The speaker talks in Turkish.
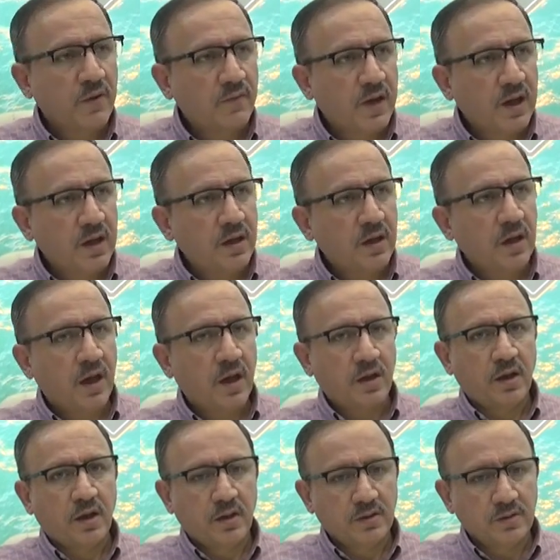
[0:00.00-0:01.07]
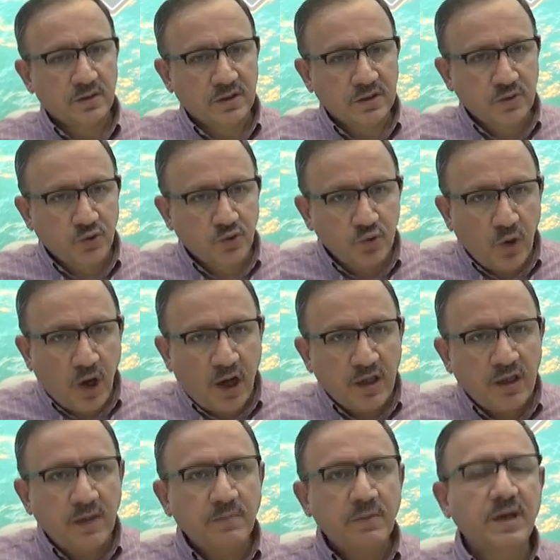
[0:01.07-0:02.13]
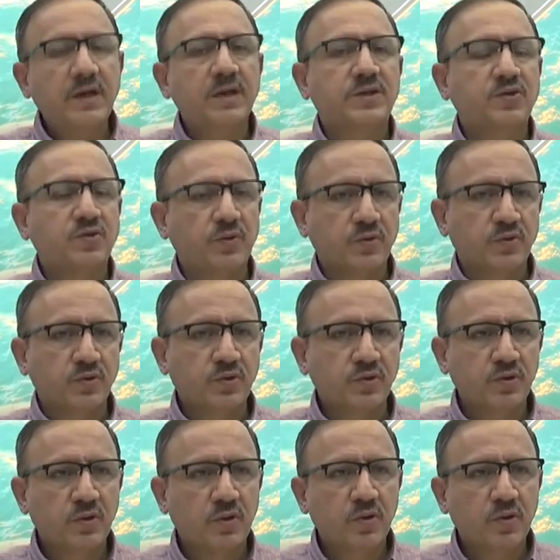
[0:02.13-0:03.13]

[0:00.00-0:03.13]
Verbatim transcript: Veya şu alemde yaşıyoruz.